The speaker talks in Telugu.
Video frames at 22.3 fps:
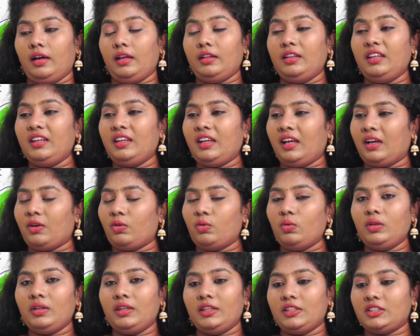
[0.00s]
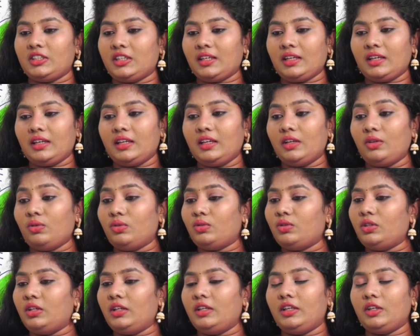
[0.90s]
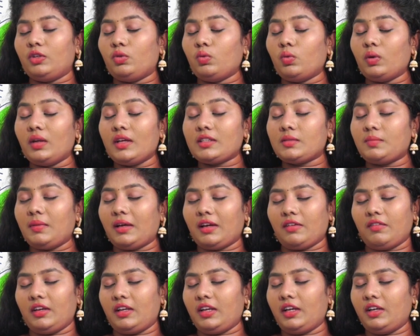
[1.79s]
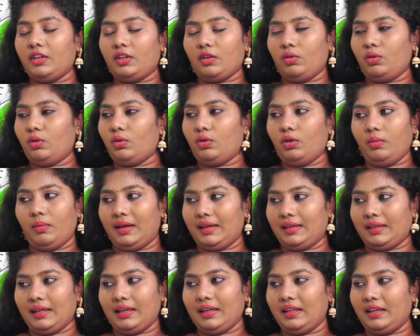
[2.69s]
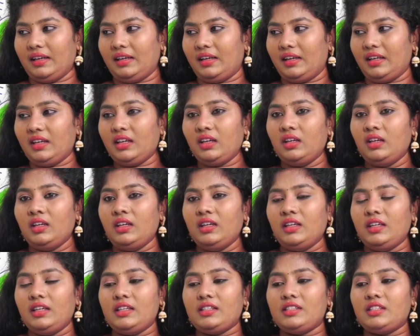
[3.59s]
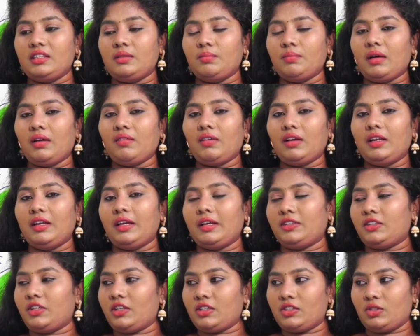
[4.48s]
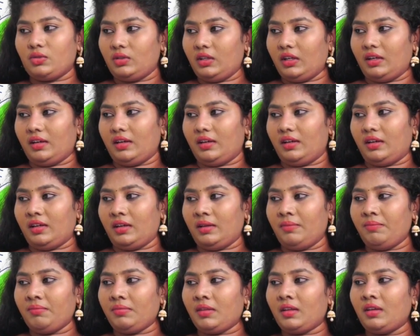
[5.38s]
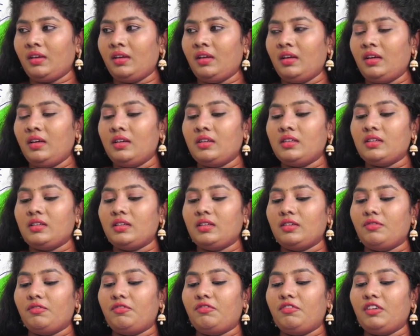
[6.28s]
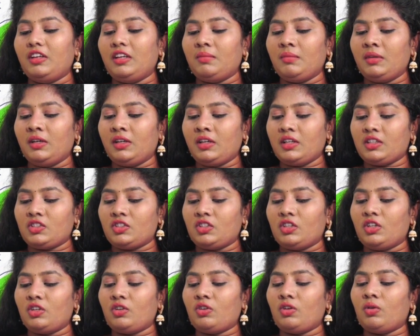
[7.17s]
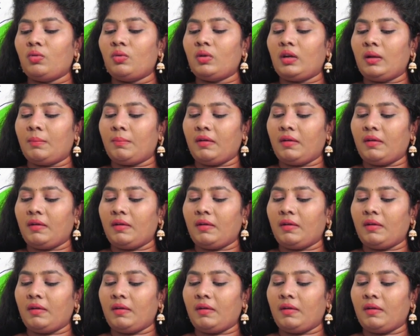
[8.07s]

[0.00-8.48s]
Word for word: అది నాకు నిజంగా నేను నేను టూ డేస్ బ్యాక్ వేరే ఇంటర్వ్యూలో కూడా మాట్లాడానండి ఈ సినిమా వాళ్ళు ఏం చేస్తున్నారంటే ఫిలిం ఇండస్ట్రీలో ఉన్న